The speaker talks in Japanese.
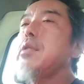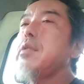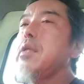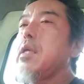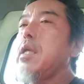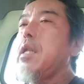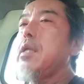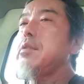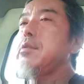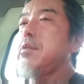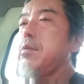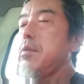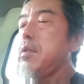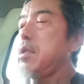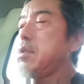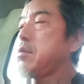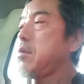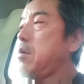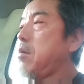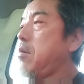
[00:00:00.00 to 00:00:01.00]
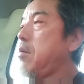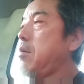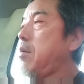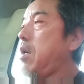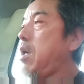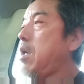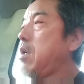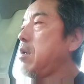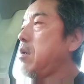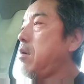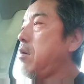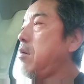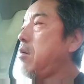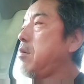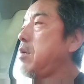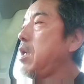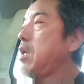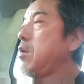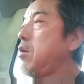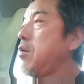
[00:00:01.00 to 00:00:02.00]
ないんですよね。その、あの、
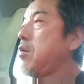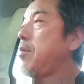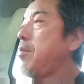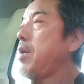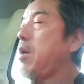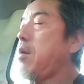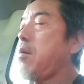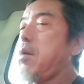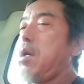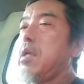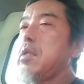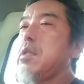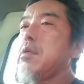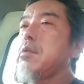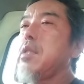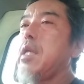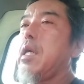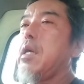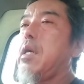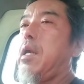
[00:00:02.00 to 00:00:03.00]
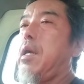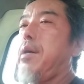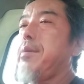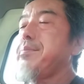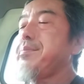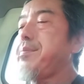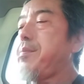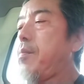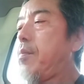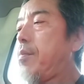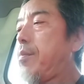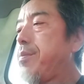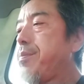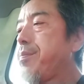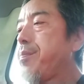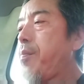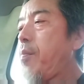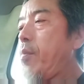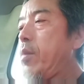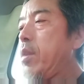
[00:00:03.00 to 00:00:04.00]
レンコンの目を借りたくないから。
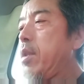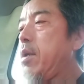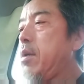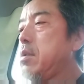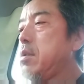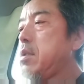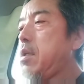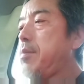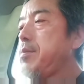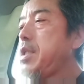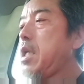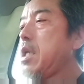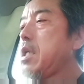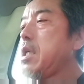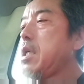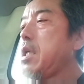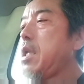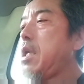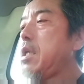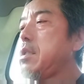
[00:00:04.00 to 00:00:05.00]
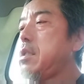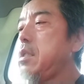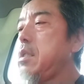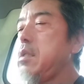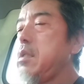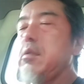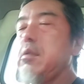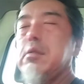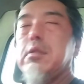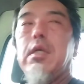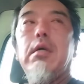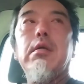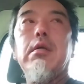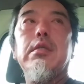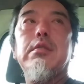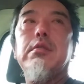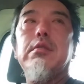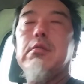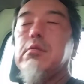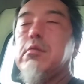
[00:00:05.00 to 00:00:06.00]
だ見なきゃいけないし、サングラス
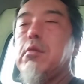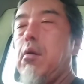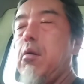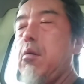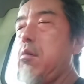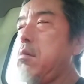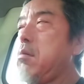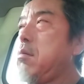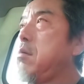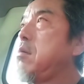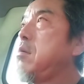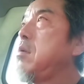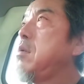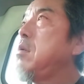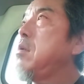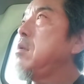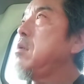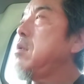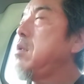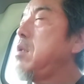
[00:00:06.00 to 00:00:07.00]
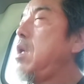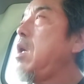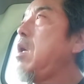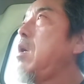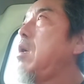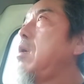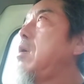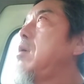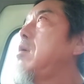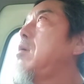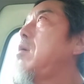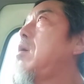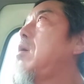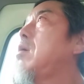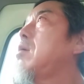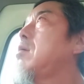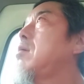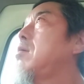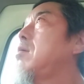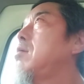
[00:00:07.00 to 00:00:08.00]
すると、ね、あ
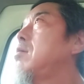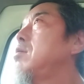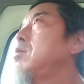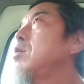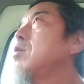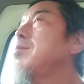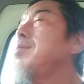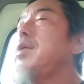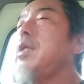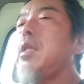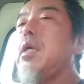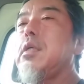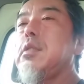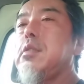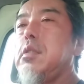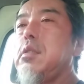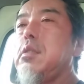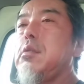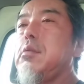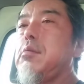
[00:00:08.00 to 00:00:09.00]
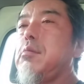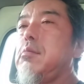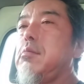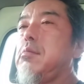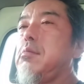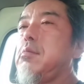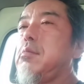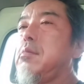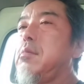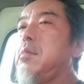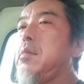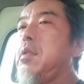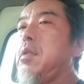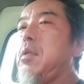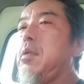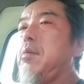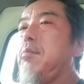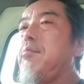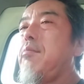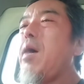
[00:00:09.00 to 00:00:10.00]
の、よく見えないし、
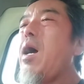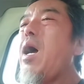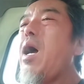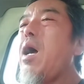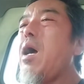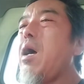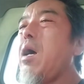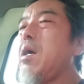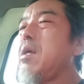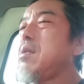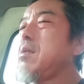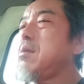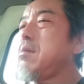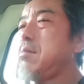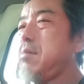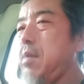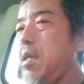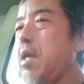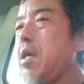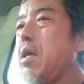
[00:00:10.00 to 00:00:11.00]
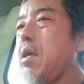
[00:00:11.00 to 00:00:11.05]
まあ、ね、